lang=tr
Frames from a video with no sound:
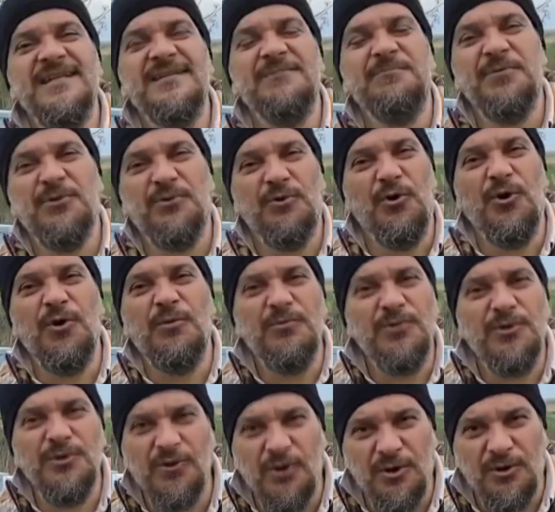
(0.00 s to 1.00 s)
net bir
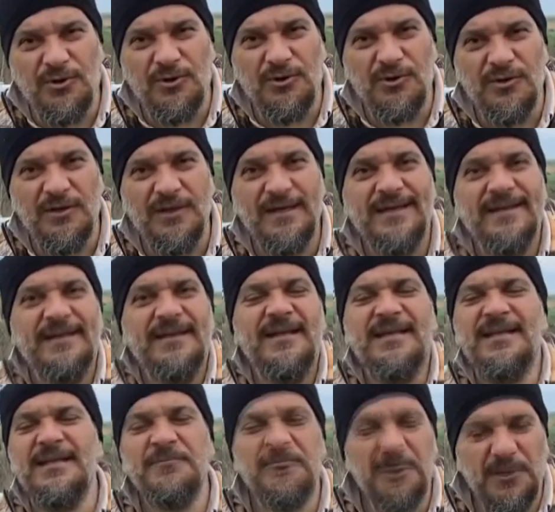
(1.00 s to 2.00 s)
ömrü yok.
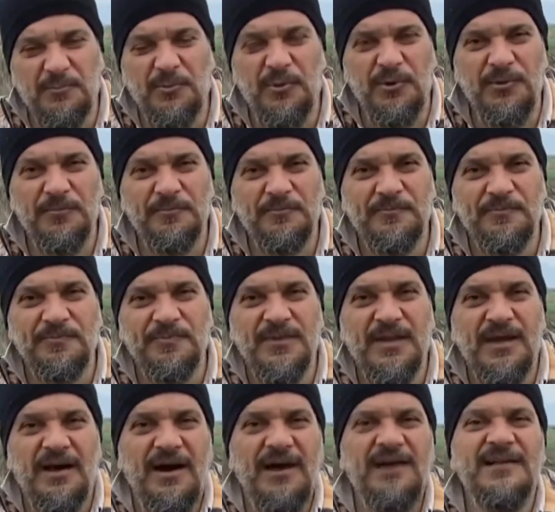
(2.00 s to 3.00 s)
Ne demek bu?
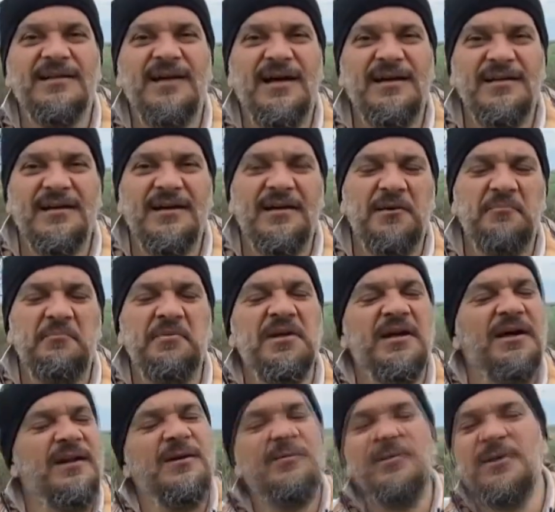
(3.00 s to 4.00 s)
Arılar
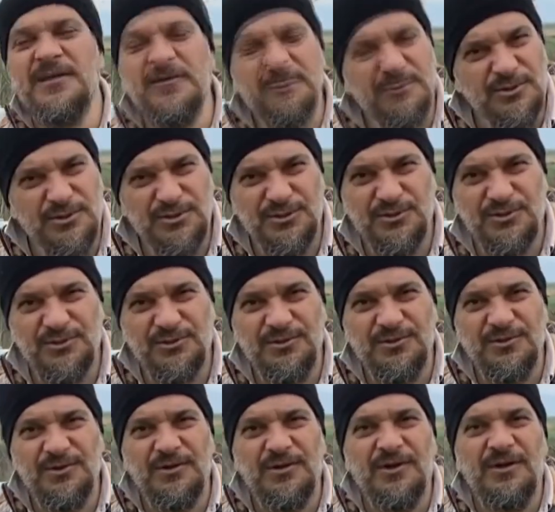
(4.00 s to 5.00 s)
bir araba gibi düşünün.
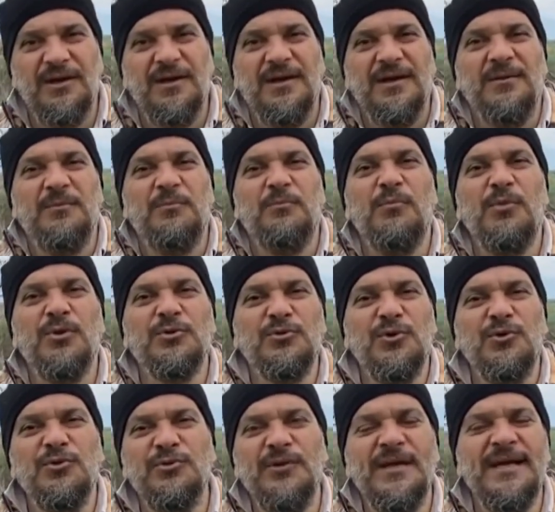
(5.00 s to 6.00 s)

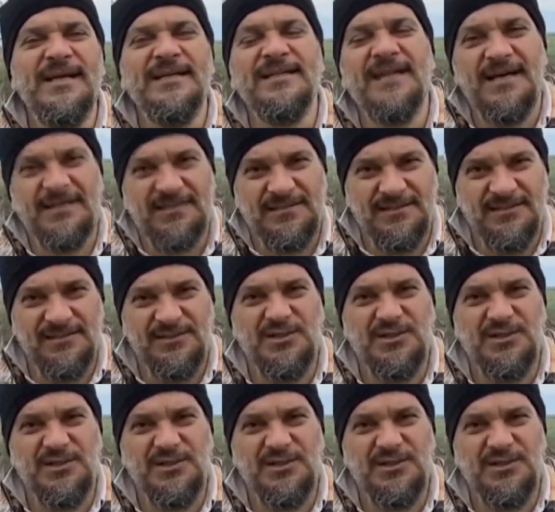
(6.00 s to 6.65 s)
Motoru ne kadar